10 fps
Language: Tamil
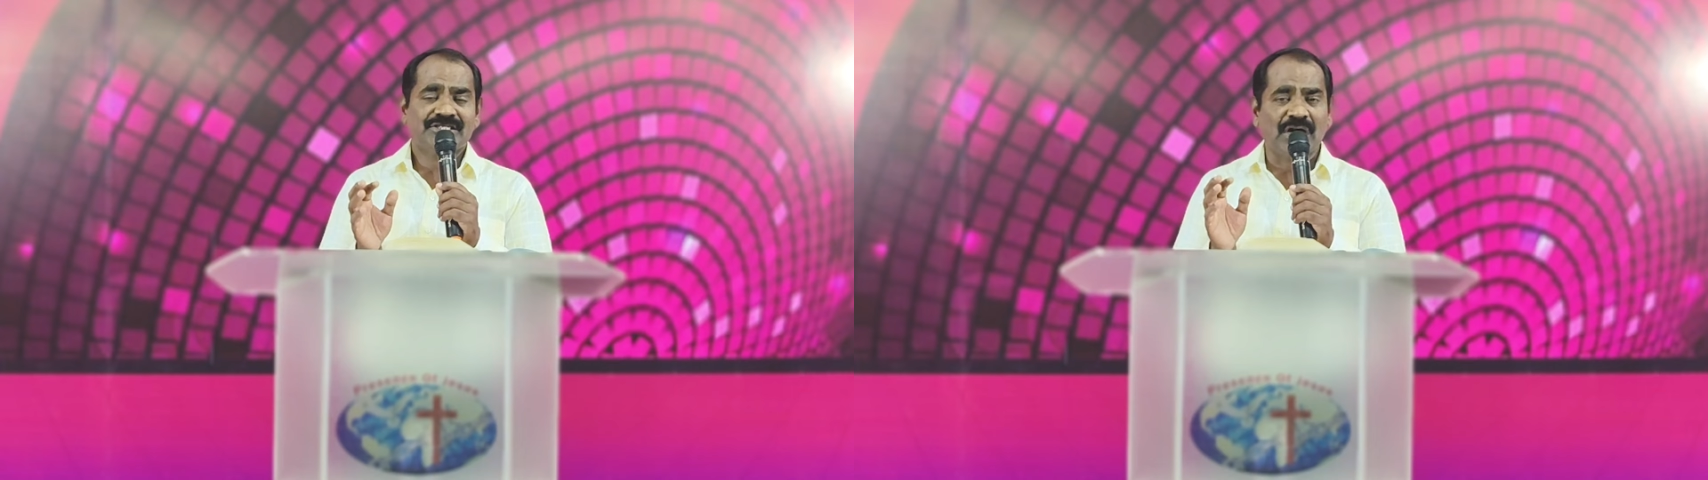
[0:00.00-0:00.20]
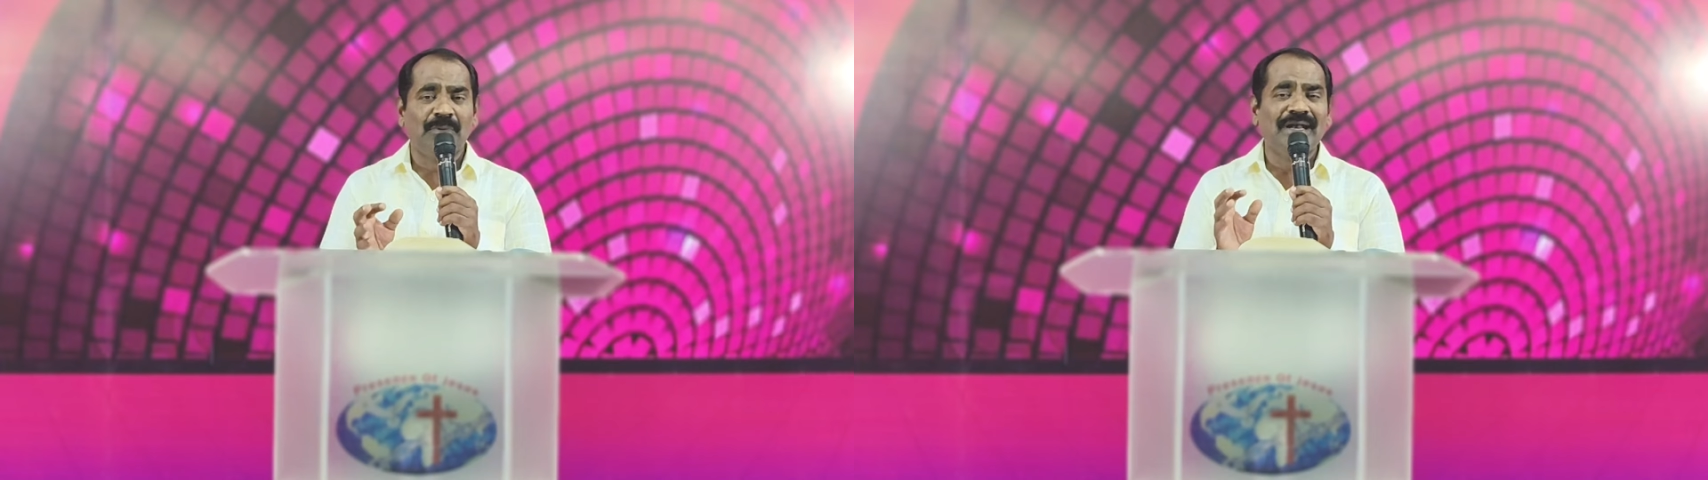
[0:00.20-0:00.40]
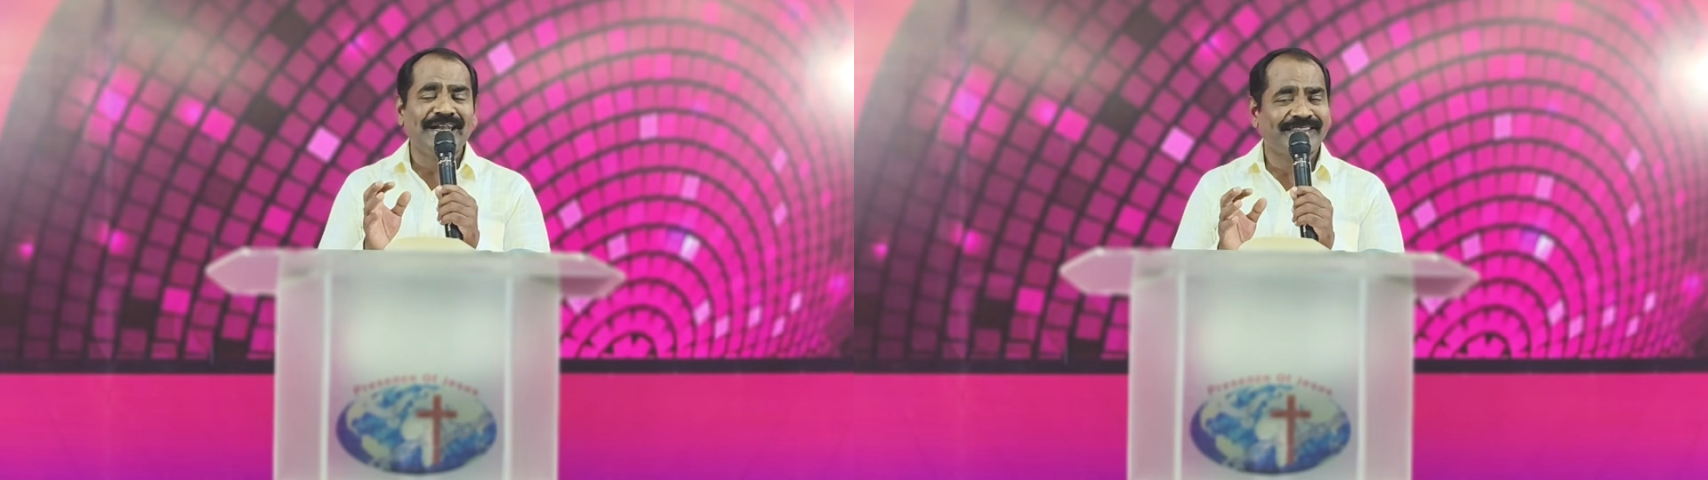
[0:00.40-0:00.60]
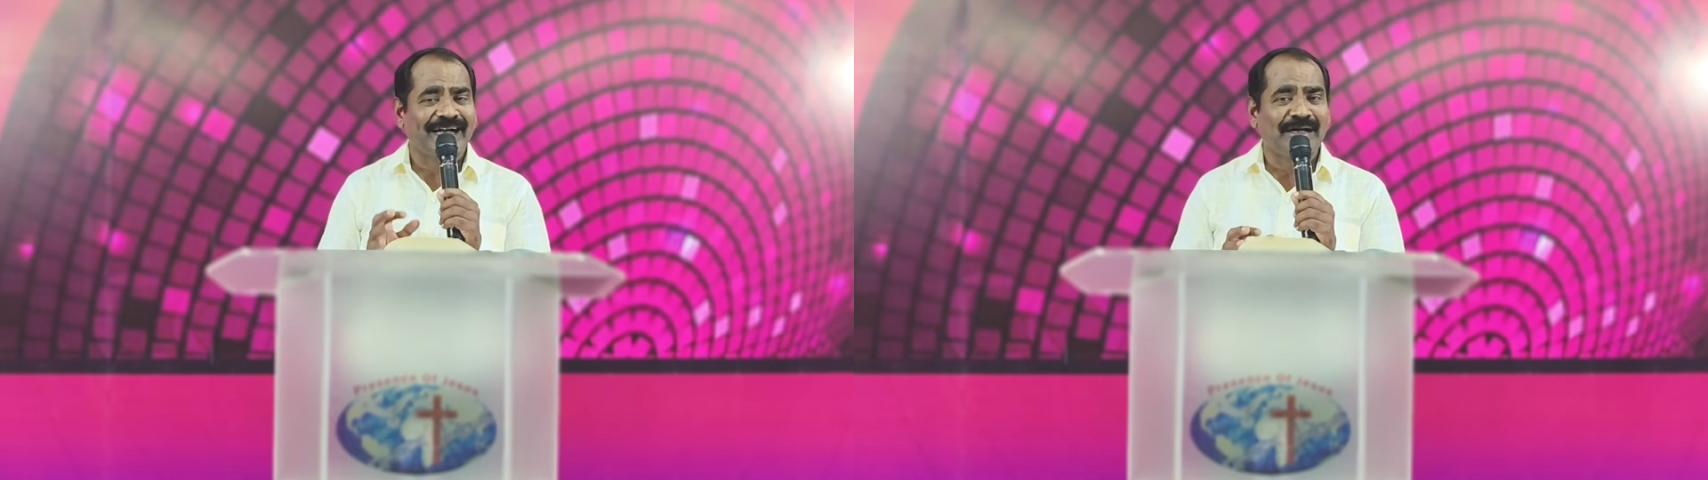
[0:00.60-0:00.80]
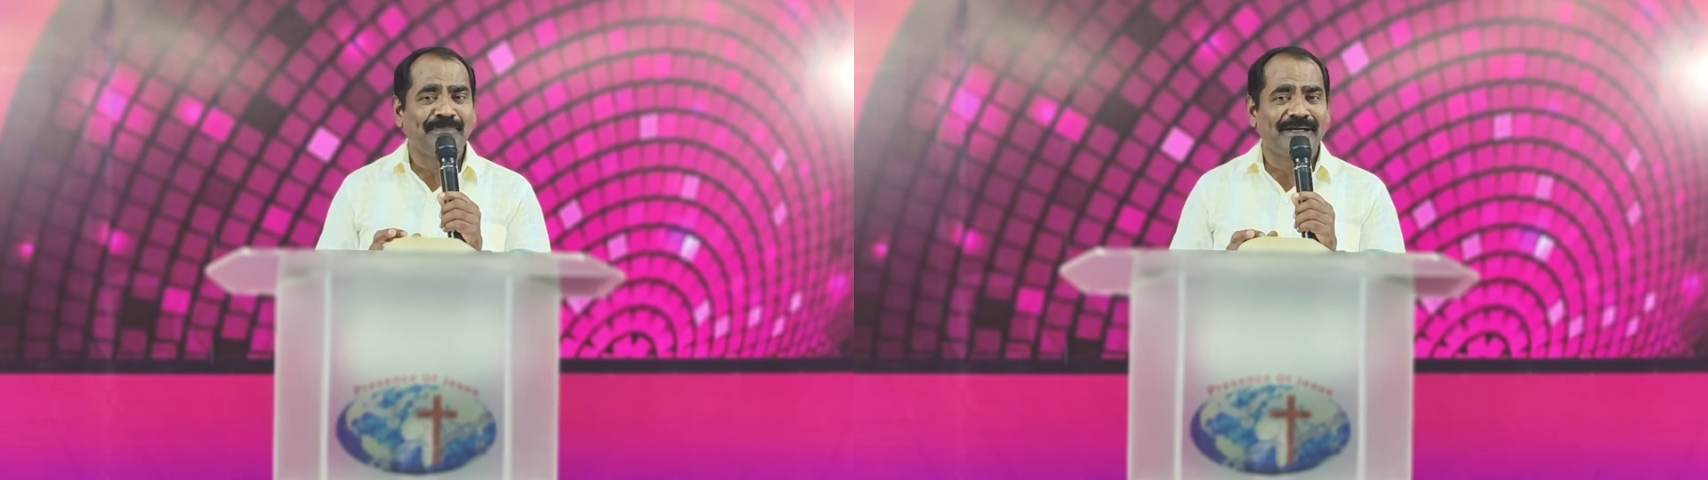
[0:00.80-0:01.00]
சவுலின்
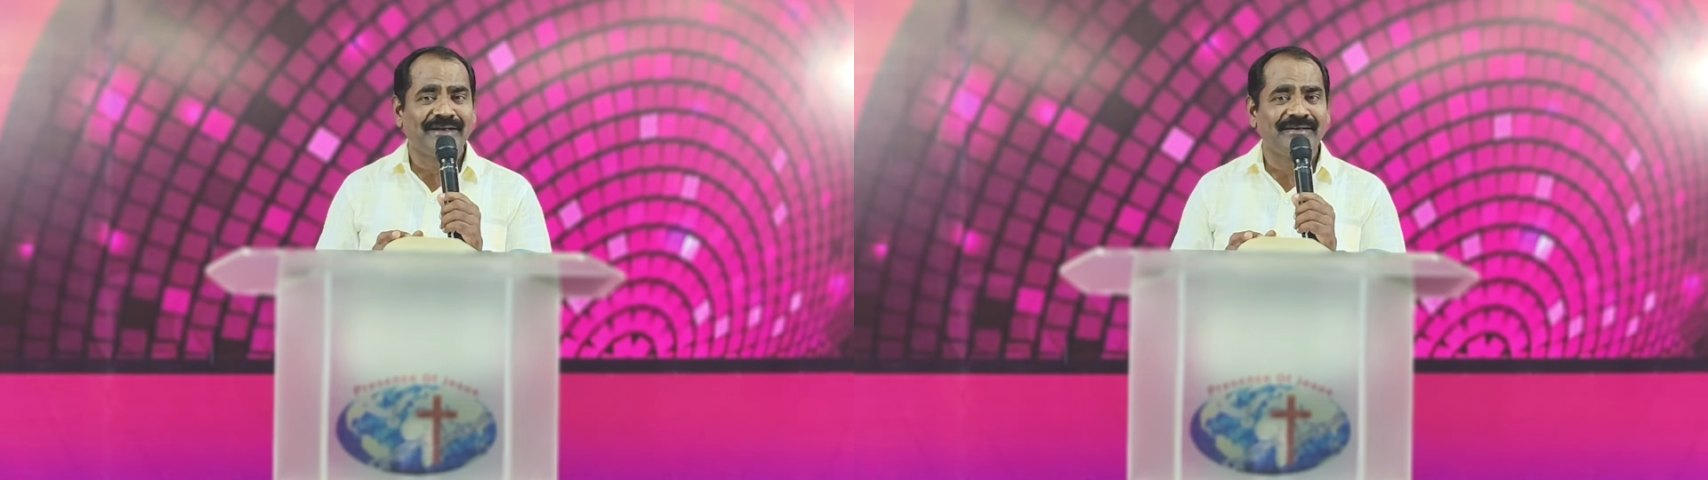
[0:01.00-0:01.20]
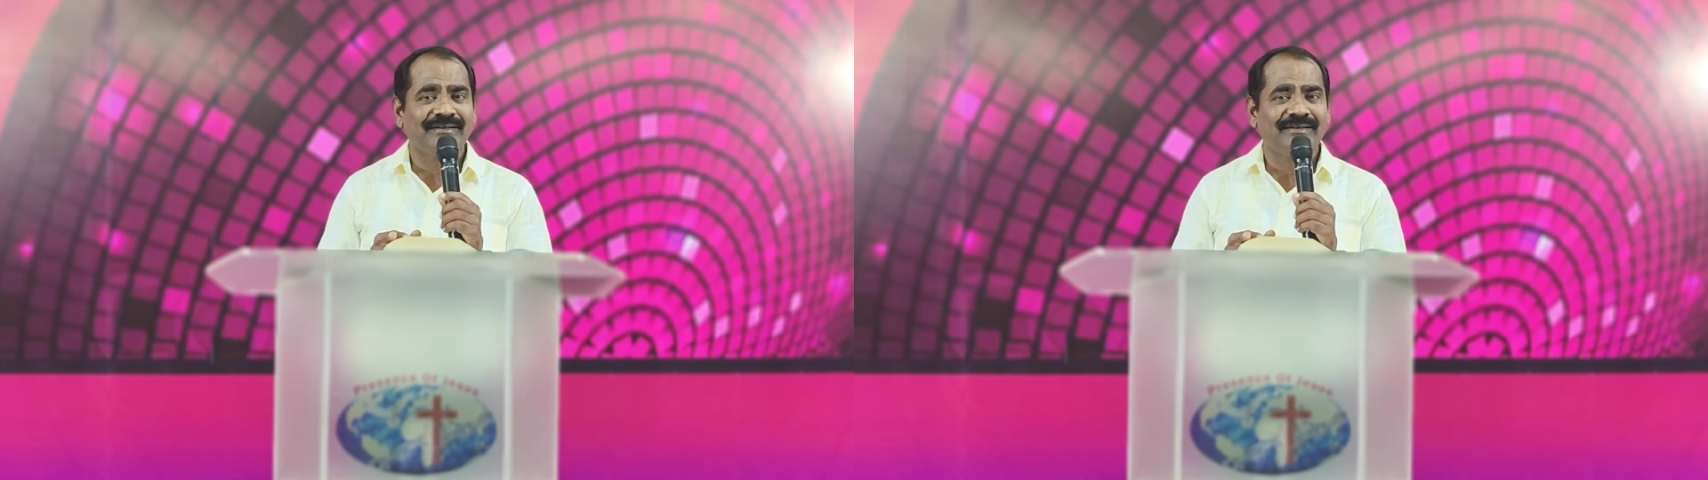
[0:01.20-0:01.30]
தகப்பன்